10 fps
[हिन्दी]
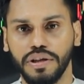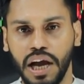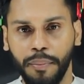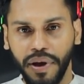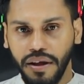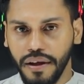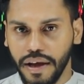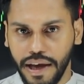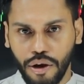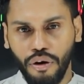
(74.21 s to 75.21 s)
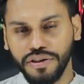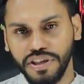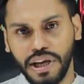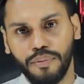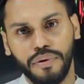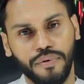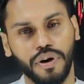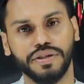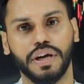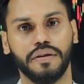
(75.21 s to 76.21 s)
तो यहाँ पे एक और चीज़ आपको
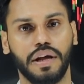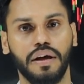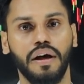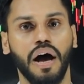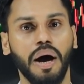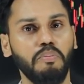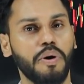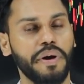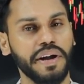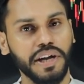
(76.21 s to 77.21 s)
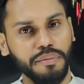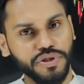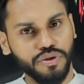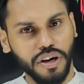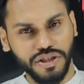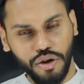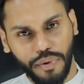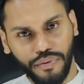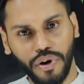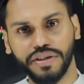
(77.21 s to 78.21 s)
फोकस करना है हम मोमेंटम स्टॉक्स के
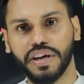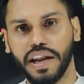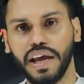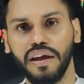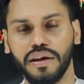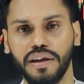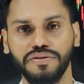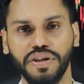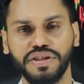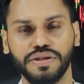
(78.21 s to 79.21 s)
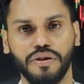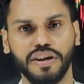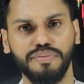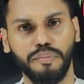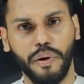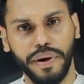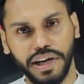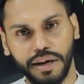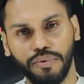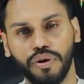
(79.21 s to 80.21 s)
ऊपर फोकस करेंगे यानी जिस स्टॉक्स में
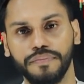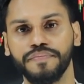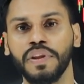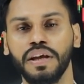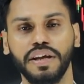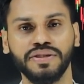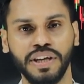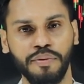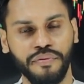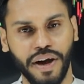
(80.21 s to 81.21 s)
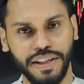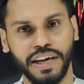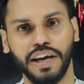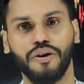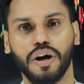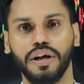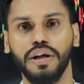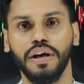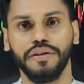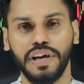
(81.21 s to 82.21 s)
मोमेंटम हो इससे हमें फ़ायदा क्या होगा
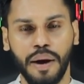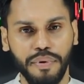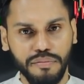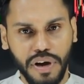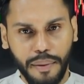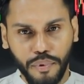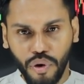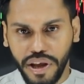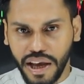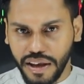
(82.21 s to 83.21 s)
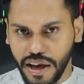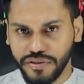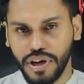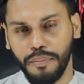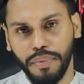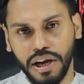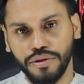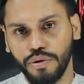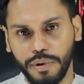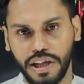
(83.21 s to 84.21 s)
तो यहाँ पर मैं आपको एक एग्जाम्पल के
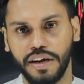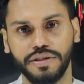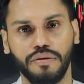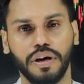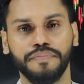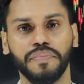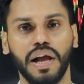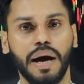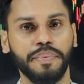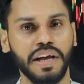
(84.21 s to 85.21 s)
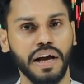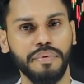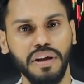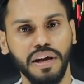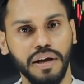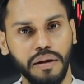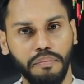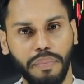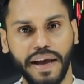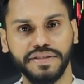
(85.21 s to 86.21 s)
थ्रू बताना चाहूँगा आपने कभी
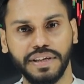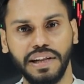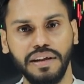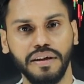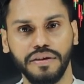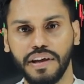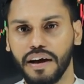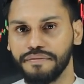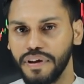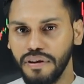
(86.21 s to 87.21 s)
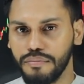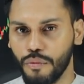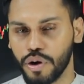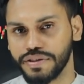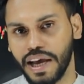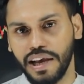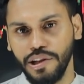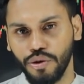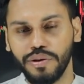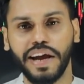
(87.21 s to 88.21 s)
बाइसाइकिल या फिर मोटरसाइकिल
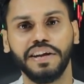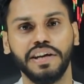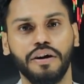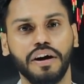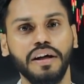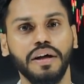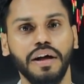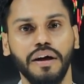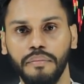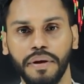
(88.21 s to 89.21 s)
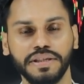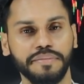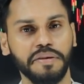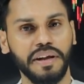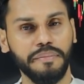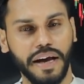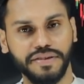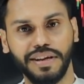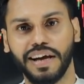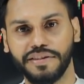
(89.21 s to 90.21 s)
जो राइड किया होगा मैं सबसे पहले
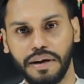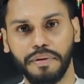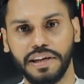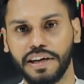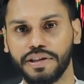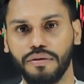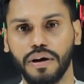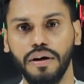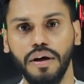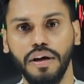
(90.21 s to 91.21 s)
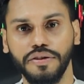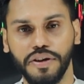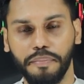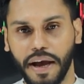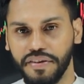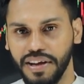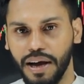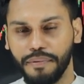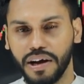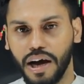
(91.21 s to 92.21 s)
बाइसाइकिल का एग्जाम्पल देना चाहूँगा जब बाइसकिल
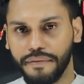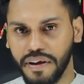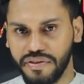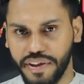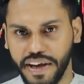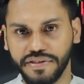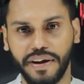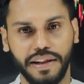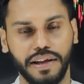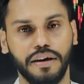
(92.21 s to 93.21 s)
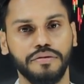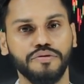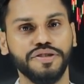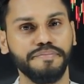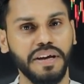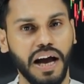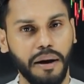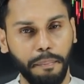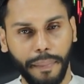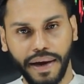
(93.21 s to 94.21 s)
आपका काफ़ी तेज रहता है तो उसमें
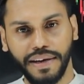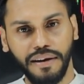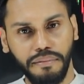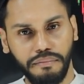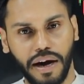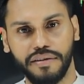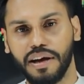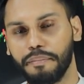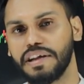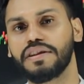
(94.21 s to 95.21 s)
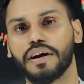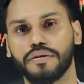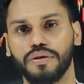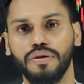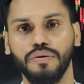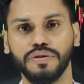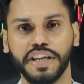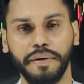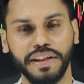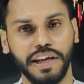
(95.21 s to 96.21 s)
आप पाइडल मारना बंद कर दो
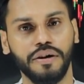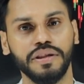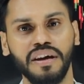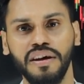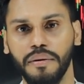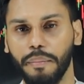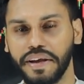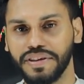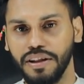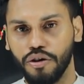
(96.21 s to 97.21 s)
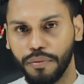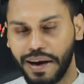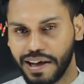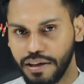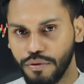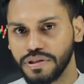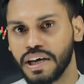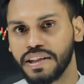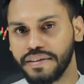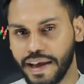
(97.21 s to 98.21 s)
उसके बाद क्या होता है बाइसकिल ऑटोमेटिकली रुक
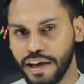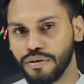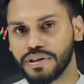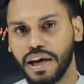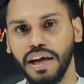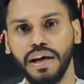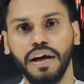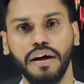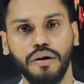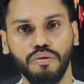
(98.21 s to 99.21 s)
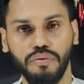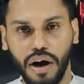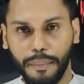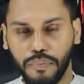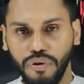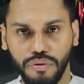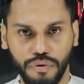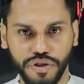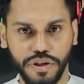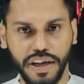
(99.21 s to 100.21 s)
जाता है नहीं रुकता है वो आपको
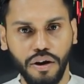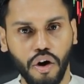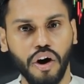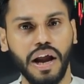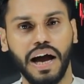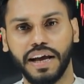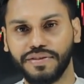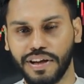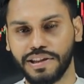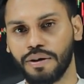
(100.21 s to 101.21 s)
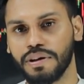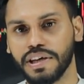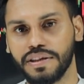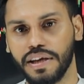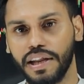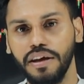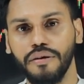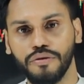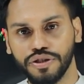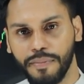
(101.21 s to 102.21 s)
कुछ देर और आगे चलता हुआ दिखता है यानी
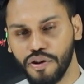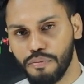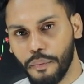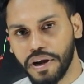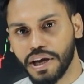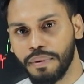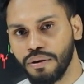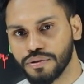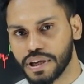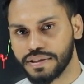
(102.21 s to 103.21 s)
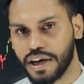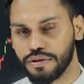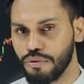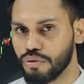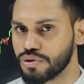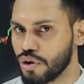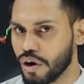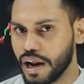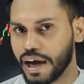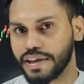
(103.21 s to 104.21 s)
उसमें जो मोमेंटम है उसके साथ वो कुछ
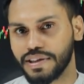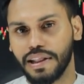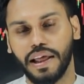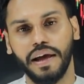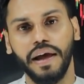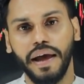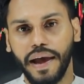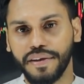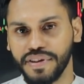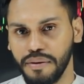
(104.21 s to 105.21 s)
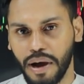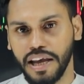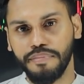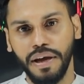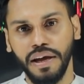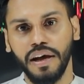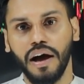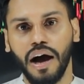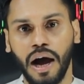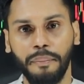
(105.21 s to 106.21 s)
और आगे चलता है ऐसे ही बाइक में
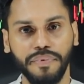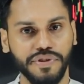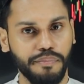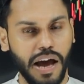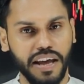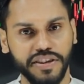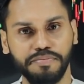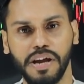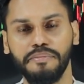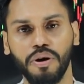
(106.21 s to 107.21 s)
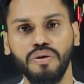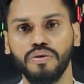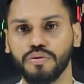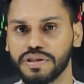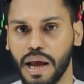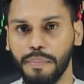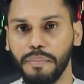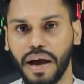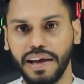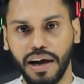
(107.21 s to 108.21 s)
आप जब बाइक स्पीड पे हो उस टाइम
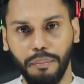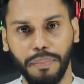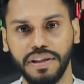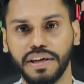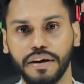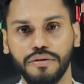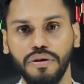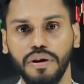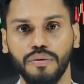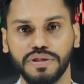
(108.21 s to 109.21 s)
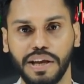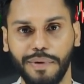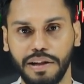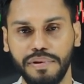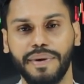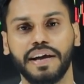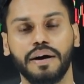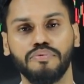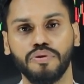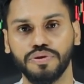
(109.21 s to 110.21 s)
पे बाइक आप बंद कर दो उसके बाद भी बाइक
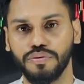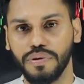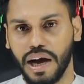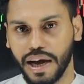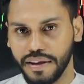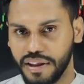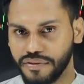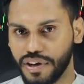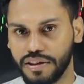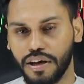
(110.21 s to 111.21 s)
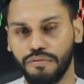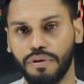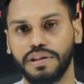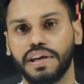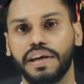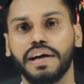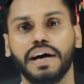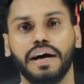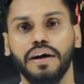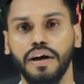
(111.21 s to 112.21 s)
आपको कुछ दूर आगे तक जाता हुआ
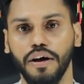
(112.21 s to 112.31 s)
दिखेगा